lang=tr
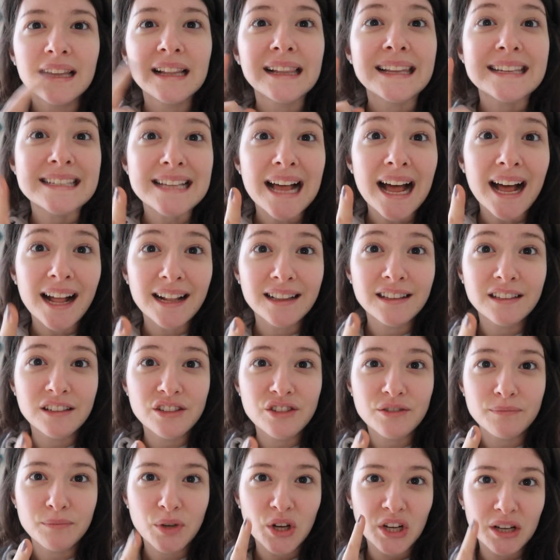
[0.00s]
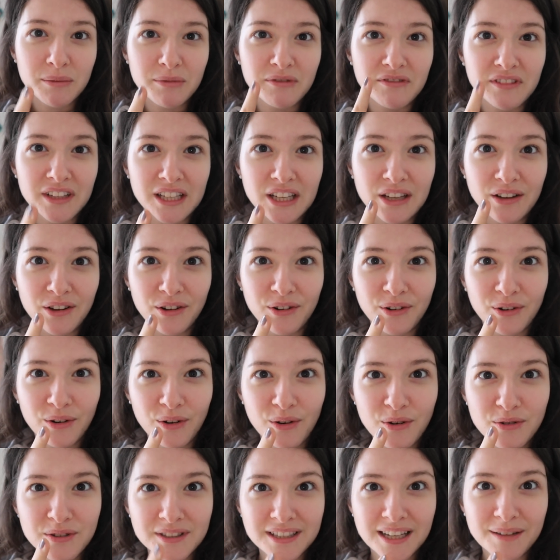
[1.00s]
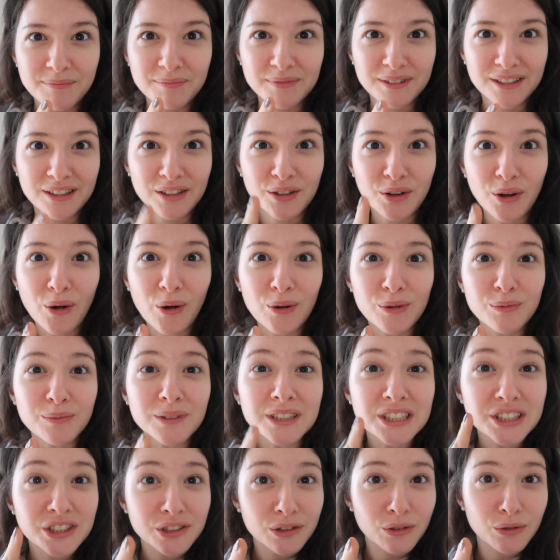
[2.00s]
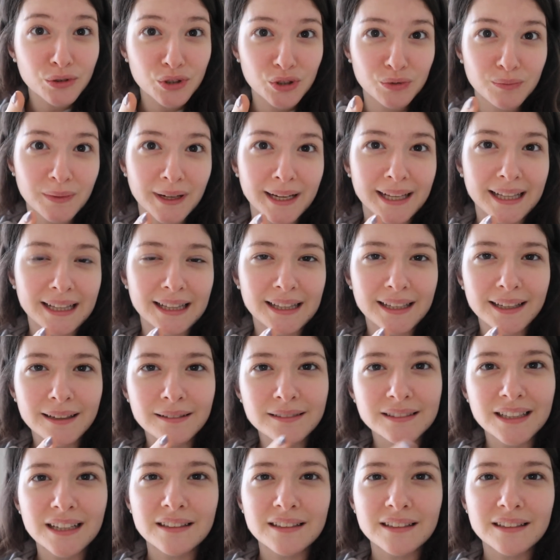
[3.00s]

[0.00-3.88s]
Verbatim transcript: Liza Eldridge'in böyle bir video konseptini gördüm. Aşırı hoşuma gitti.